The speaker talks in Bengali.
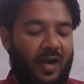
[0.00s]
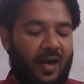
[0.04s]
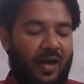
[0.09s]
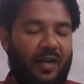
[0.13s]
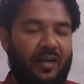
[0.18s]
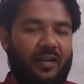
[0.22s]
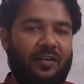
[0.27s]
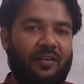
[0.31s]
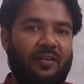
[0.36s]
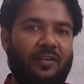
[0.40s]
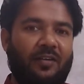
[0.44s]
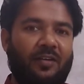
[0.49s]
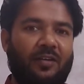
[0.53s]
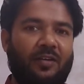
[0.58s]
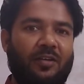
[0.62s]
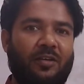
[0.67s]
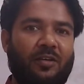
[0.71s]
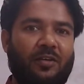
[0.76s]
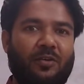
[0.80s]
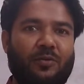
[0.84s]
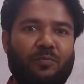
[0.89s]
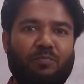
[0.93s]
আর
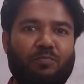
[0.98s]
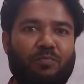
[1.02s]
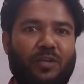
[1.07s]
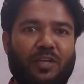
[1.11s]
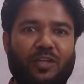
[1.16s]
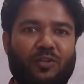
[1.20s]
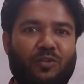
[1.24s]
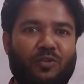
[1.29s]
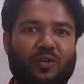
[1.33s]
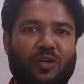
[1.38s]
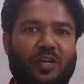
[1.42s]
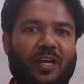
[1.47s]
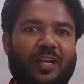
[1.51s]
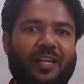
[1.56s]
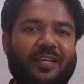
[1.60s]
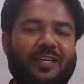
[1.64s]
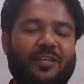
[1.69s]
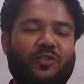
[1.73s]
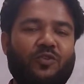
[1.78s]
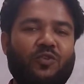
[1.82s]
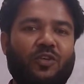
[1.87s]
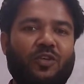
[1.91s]
বৃদ্ধকালে
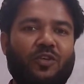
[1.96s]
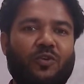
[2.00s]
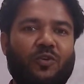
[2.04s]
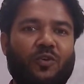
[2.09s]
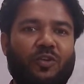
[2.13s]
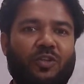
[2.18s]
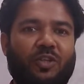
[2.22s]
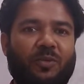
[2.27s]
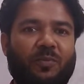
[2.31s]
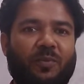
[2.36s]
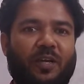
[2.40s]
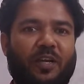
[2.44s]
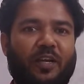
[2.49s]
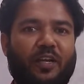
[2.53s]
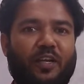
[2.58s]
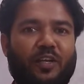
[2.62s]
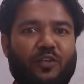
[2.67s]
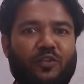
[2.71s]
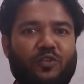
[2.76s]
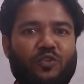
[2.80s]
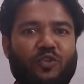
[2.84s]
কিছুই করতে পারি না